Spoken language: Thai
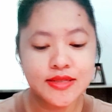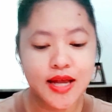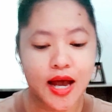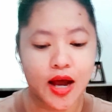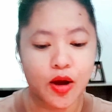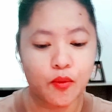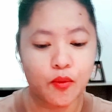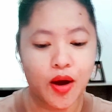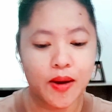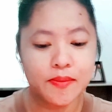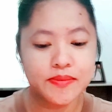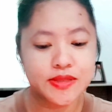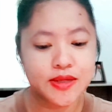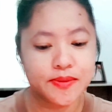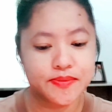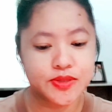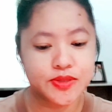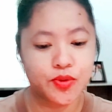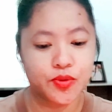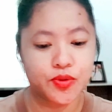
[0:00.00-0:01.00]
จากความสับ
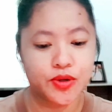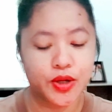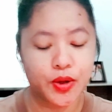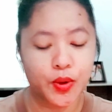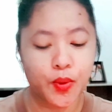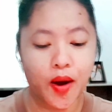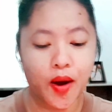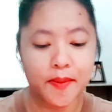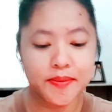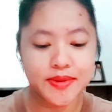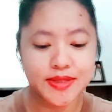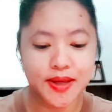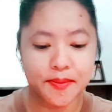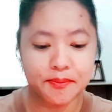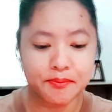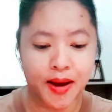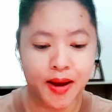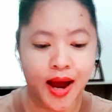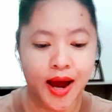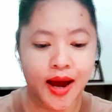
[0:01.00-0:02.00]
สนในความสัม
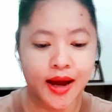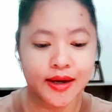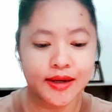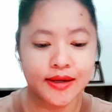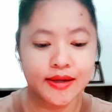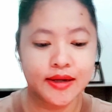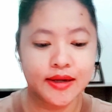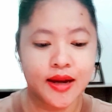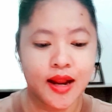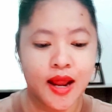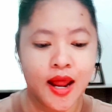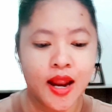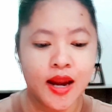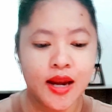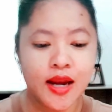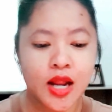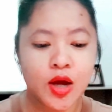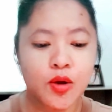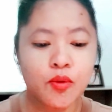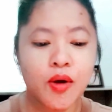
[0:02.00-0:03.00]
พันธ์
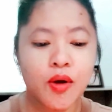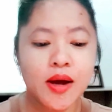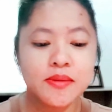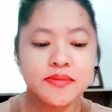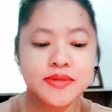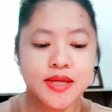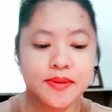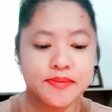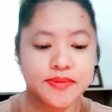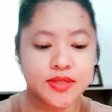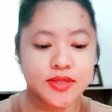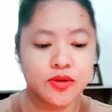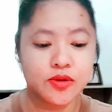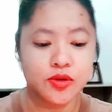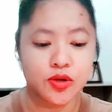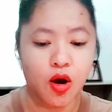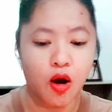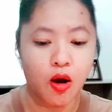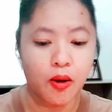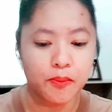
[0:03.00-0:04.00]
และความสับสน
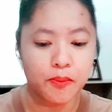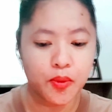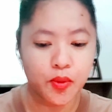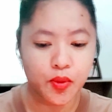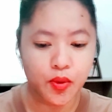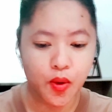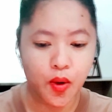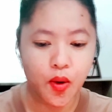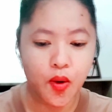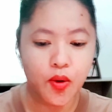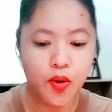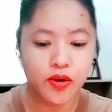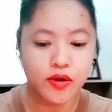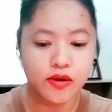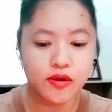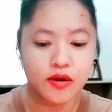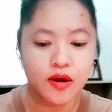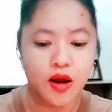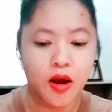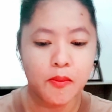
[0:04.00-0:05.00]
ของบุคคล
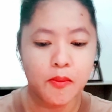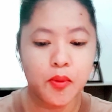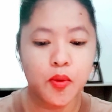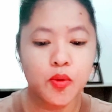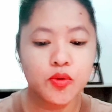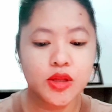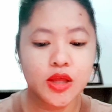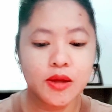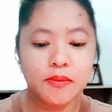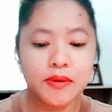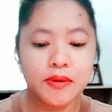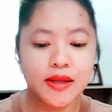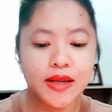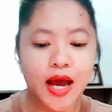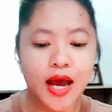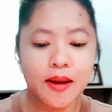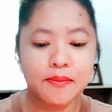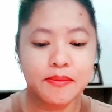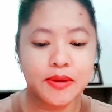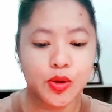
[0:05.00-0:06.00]
ผู้ที่ไม่ได้
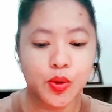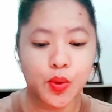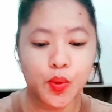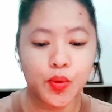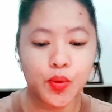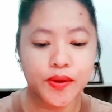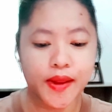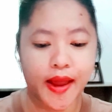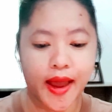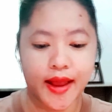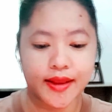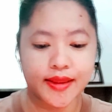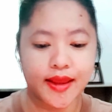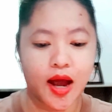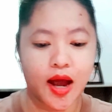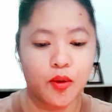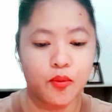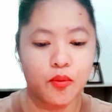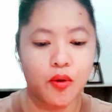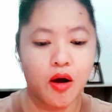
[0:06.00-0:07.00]
มีคู่แท้ถา
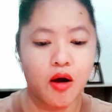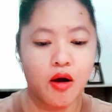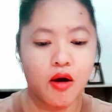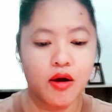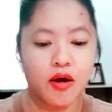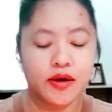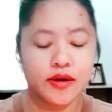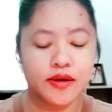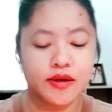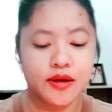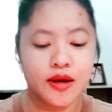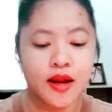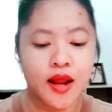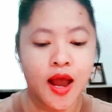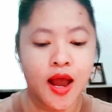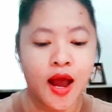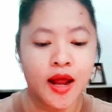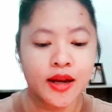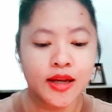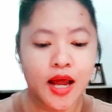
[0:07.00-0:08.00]
วร
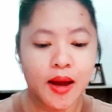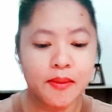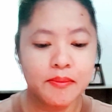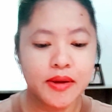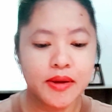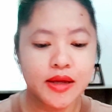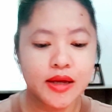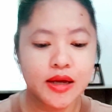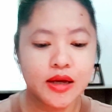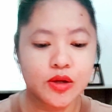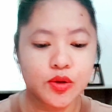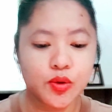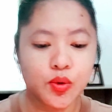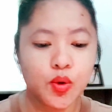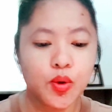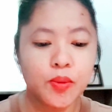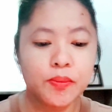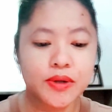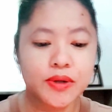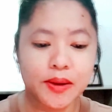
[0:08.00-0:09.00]
ทำให้เกิดคู่
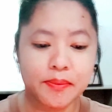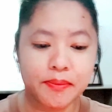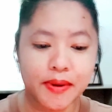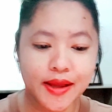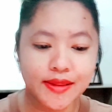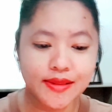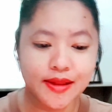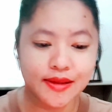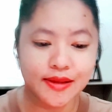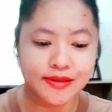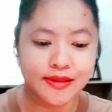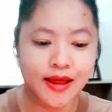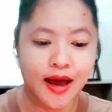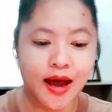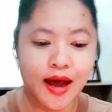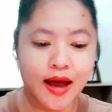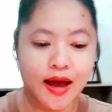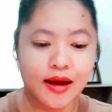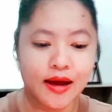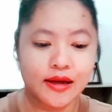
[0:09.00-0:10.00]
ประเภท
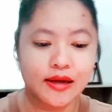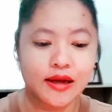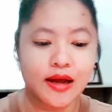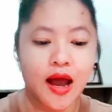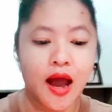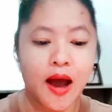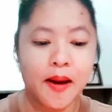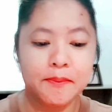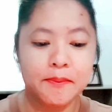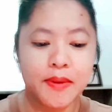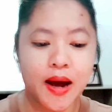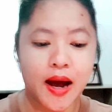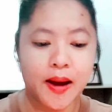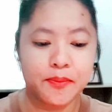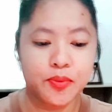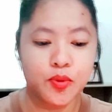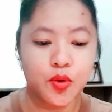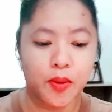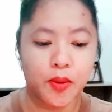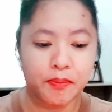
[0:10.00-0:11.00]
ต่างๆ มา
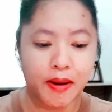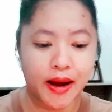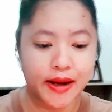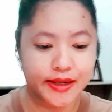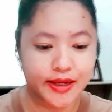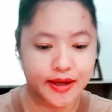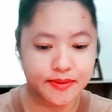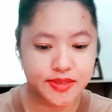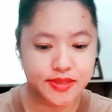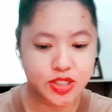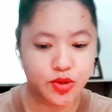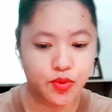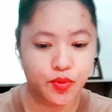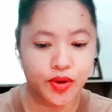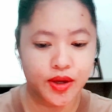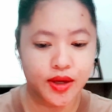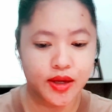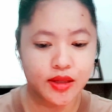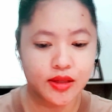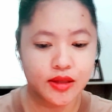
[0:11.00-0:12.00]
ผัวพันกับชี
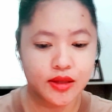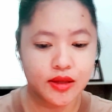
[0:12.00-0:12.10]
วิต